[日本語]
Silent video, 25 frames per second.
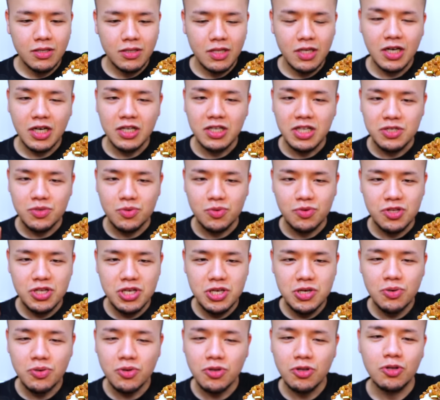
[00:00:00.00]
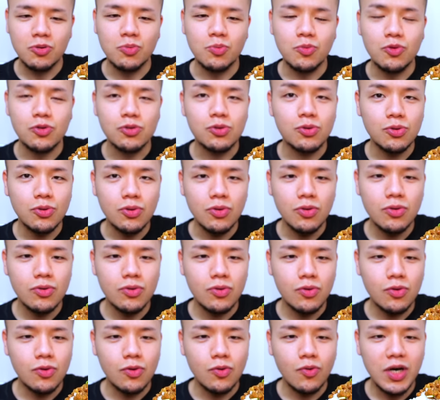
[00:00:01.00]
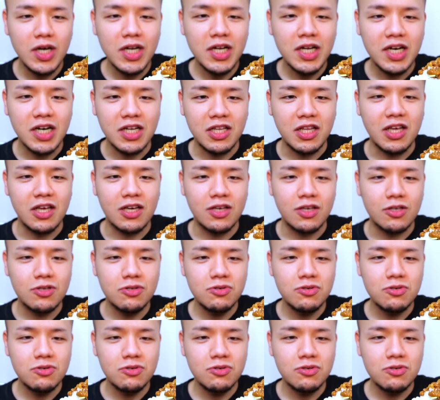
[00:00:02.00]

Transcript: なんかねその匂いの元を藁がね